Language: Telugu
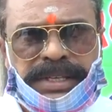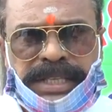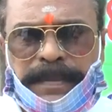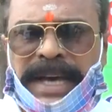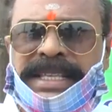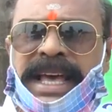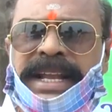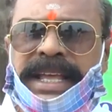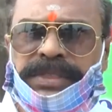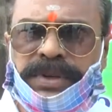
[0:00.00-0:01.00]

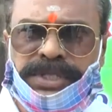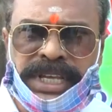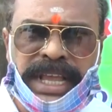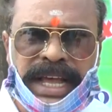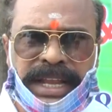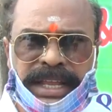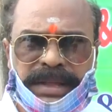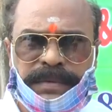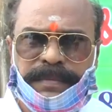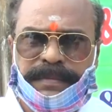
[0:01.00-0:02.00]
సమాజానికి ఎంతో చేయాలి
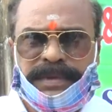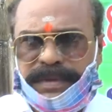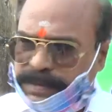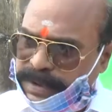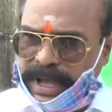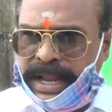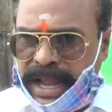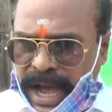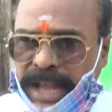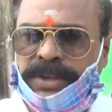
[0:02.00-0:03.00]
అనే
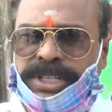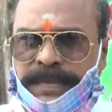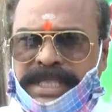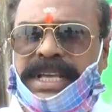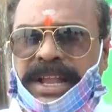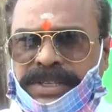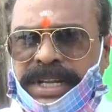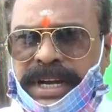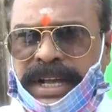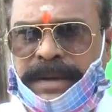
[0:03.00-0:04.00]
ఆలోచన మంచి ఆలోచన ఇక్కడ